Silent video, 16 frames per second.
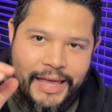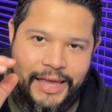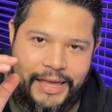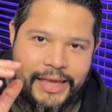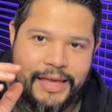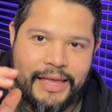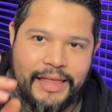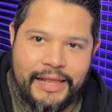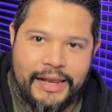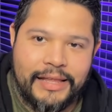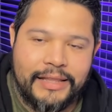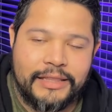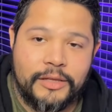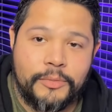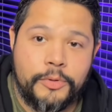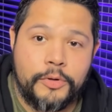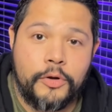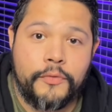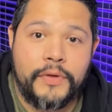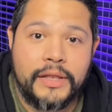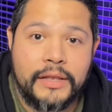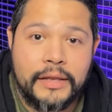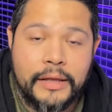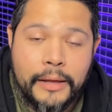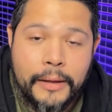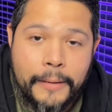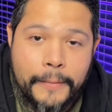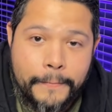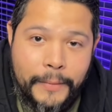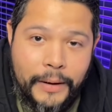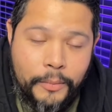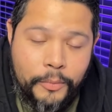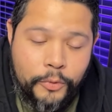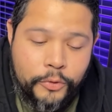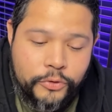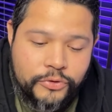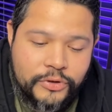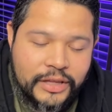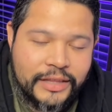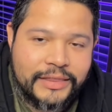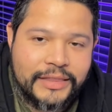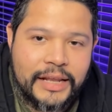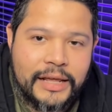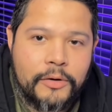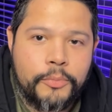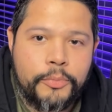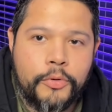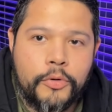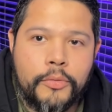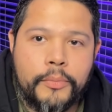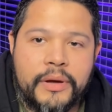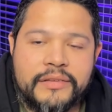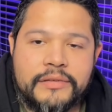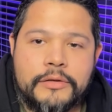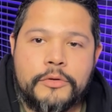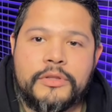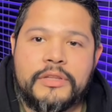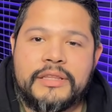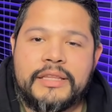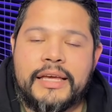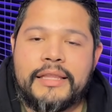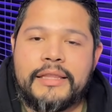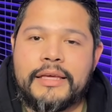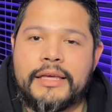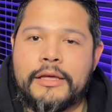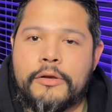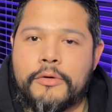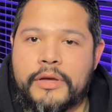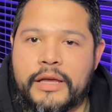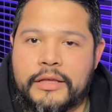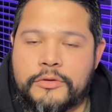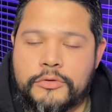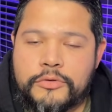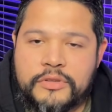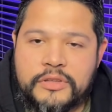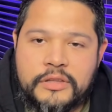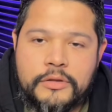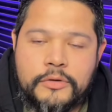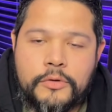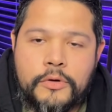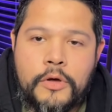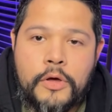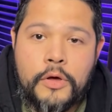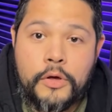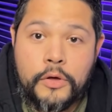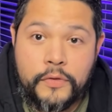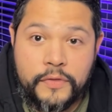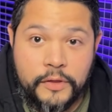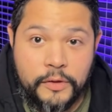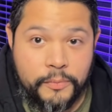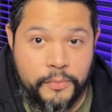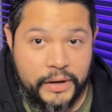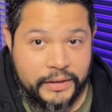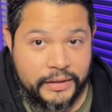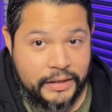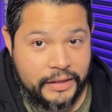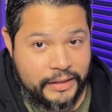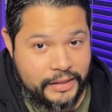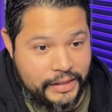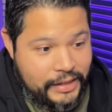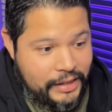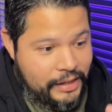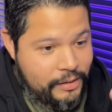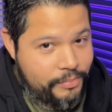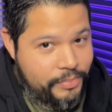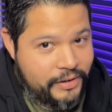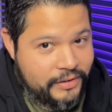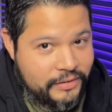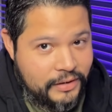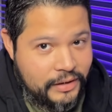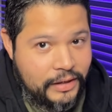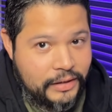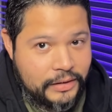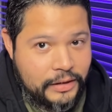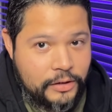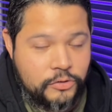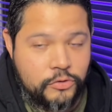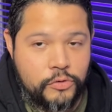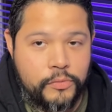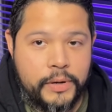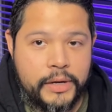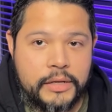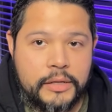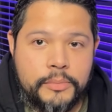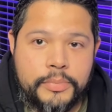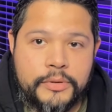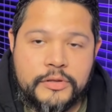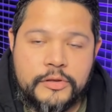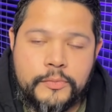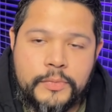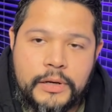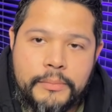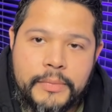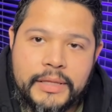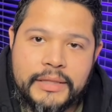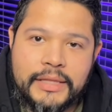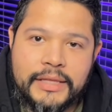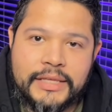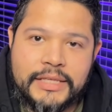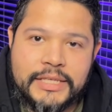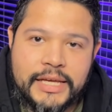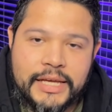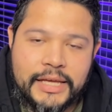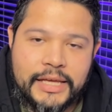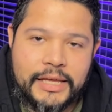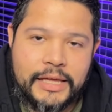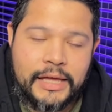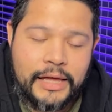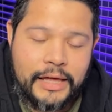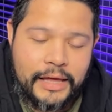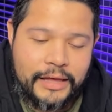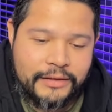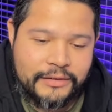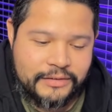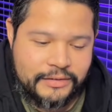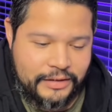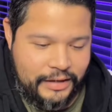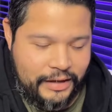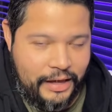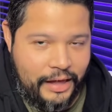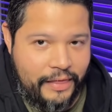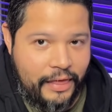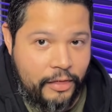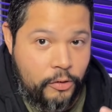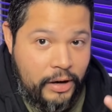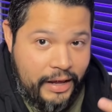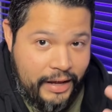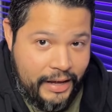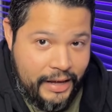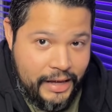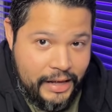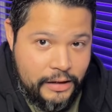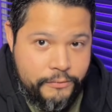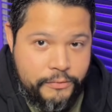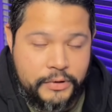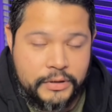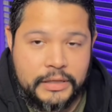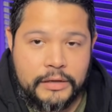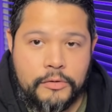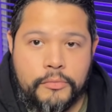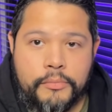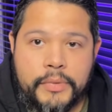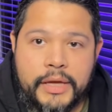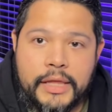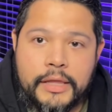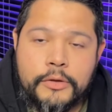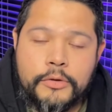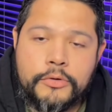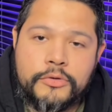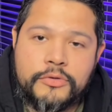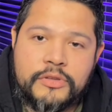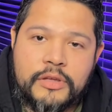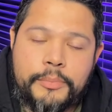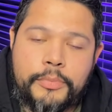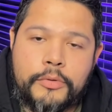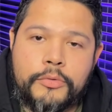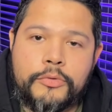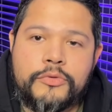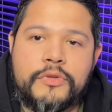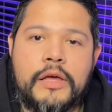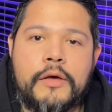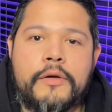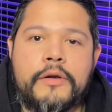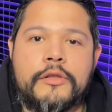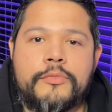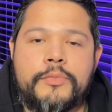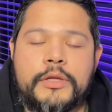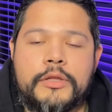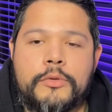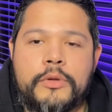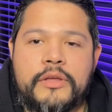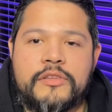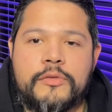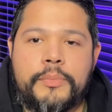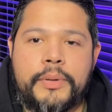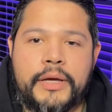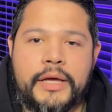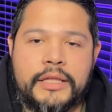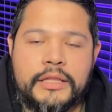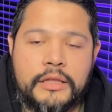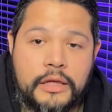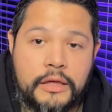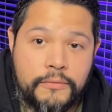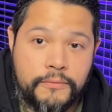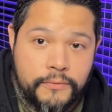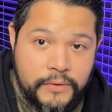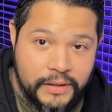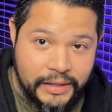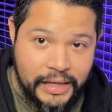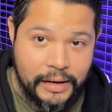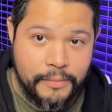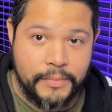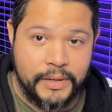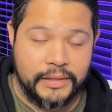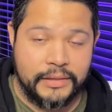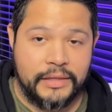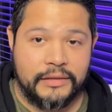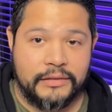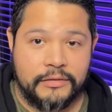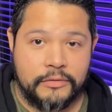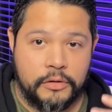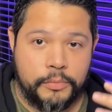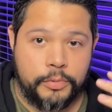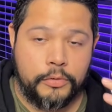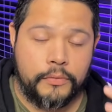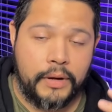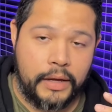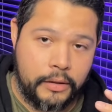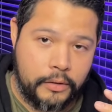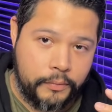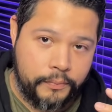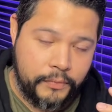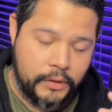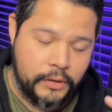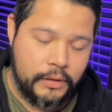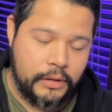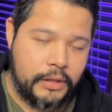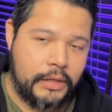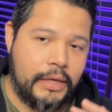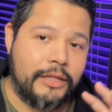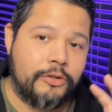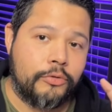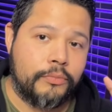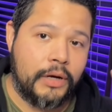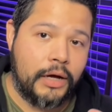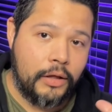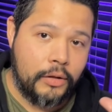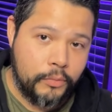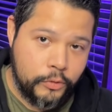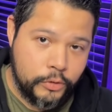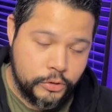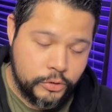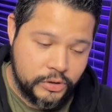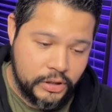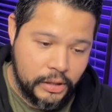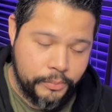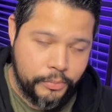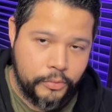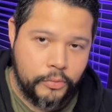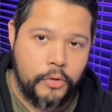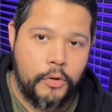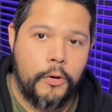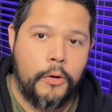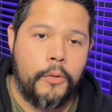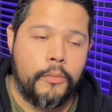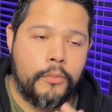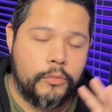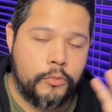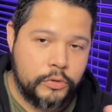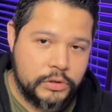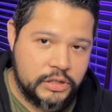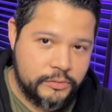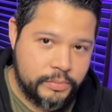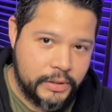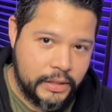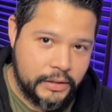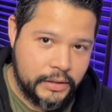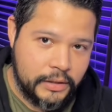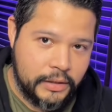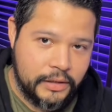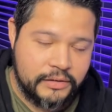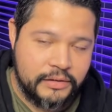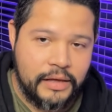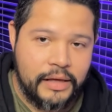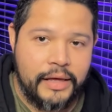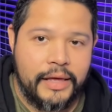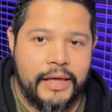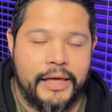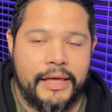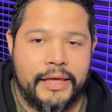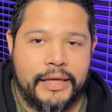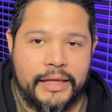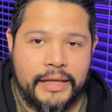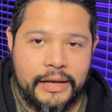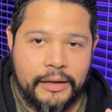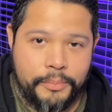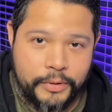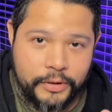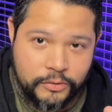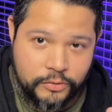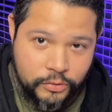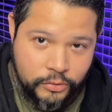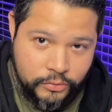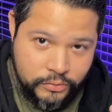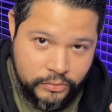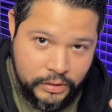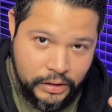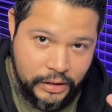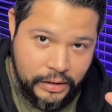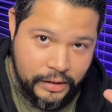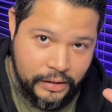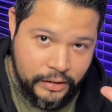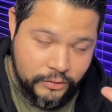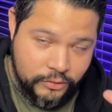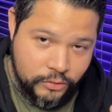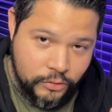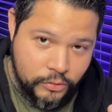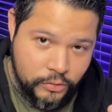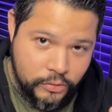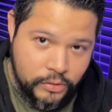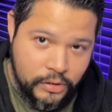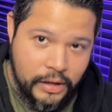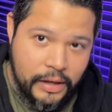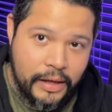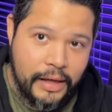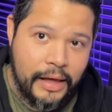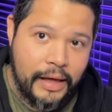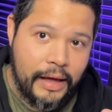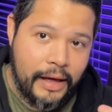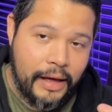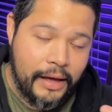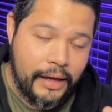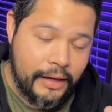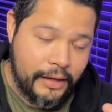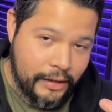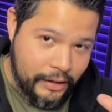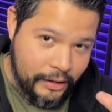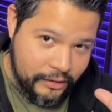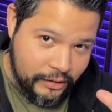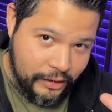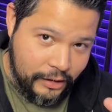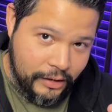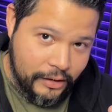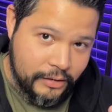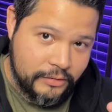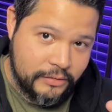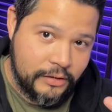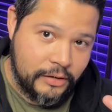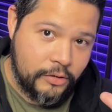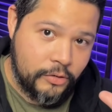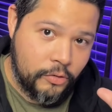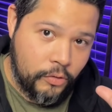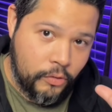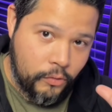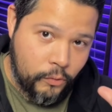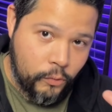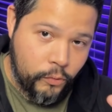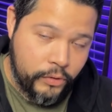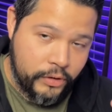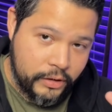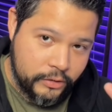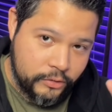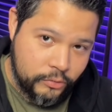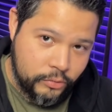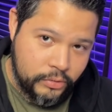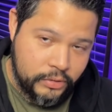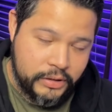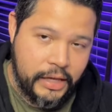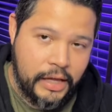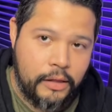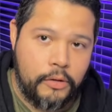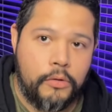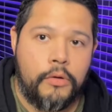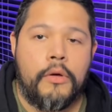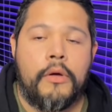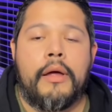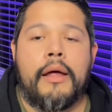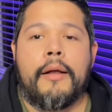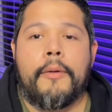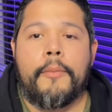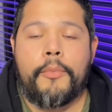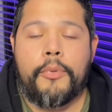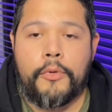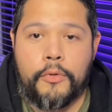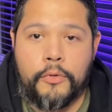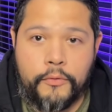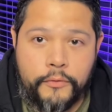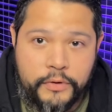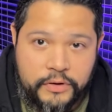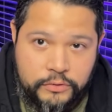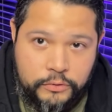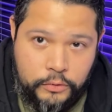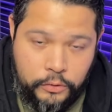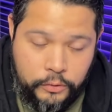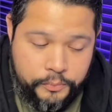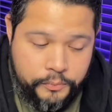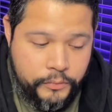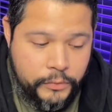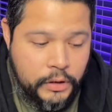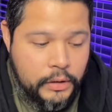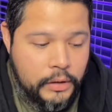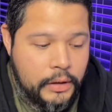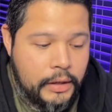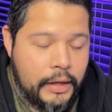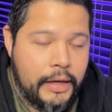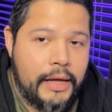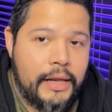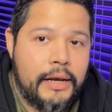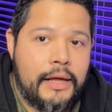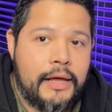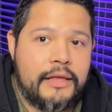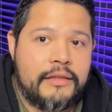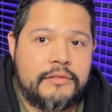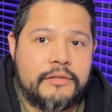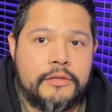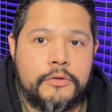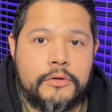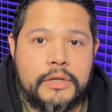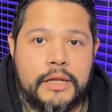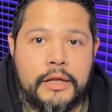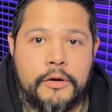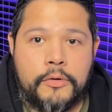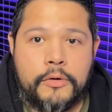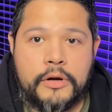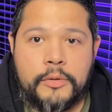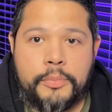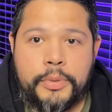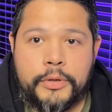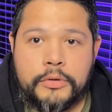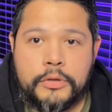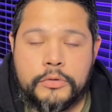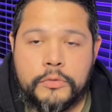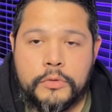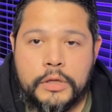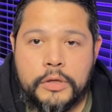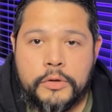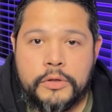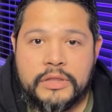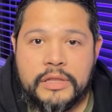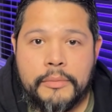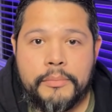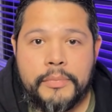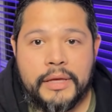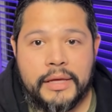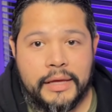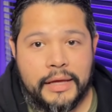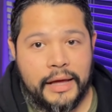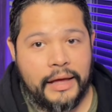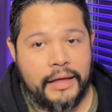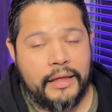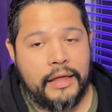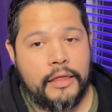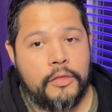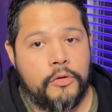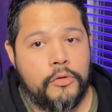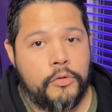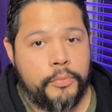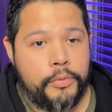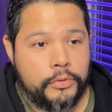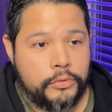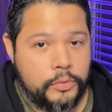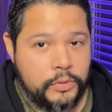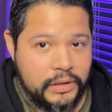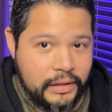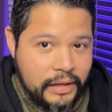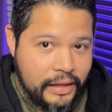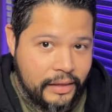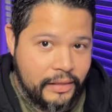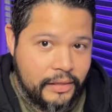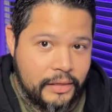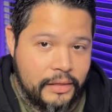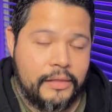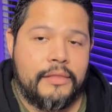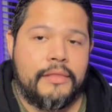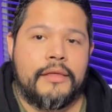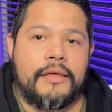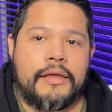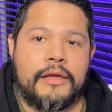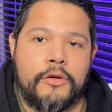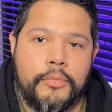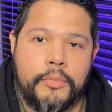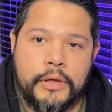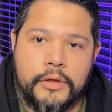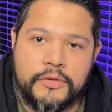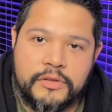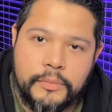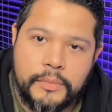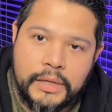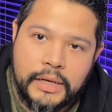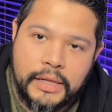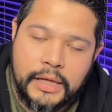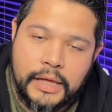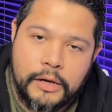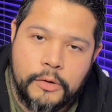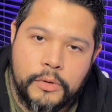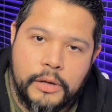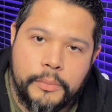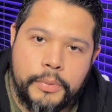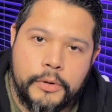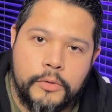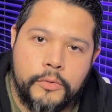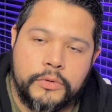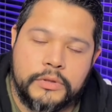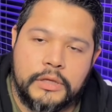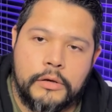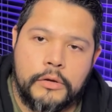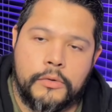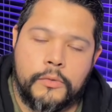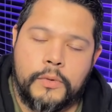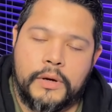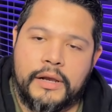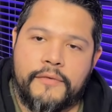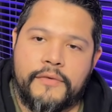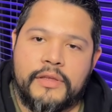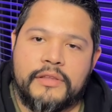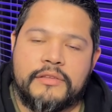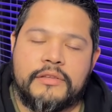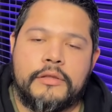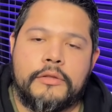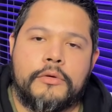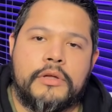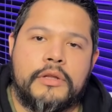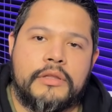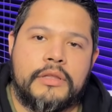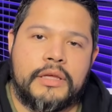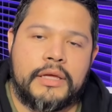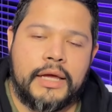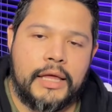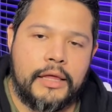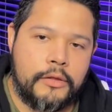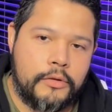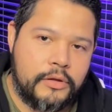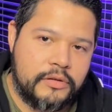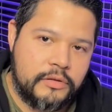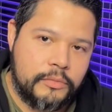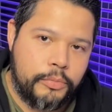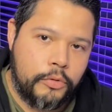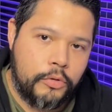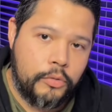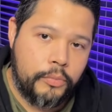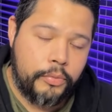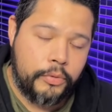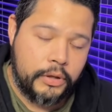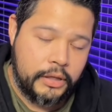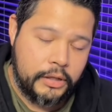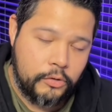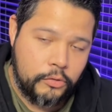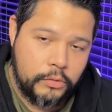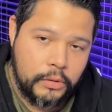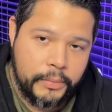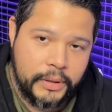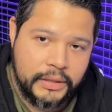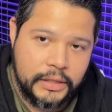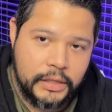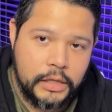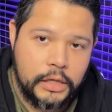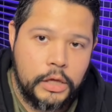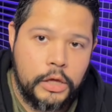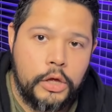en adelante. Pero bien, Vamos a entrar un poco más en los detalles de qué es lo que ha sucedido de parte del presidente Joe Biden, principalmente ya que se ha dado la cara frente a los medios, se ha pronunciado respecto a ese paquete que finalmente ha sido aprobado, que ha tomado mucho tiempo, muchas pláticas y que la presión de la nación ha ejercido un resultado por lo visto, ¿no? Él ha sido claro con respecto a todo ello y también ha dado oportunidad de que los medios también le algunas preguntas, los cuales había sido criticado hace poco porque normalmente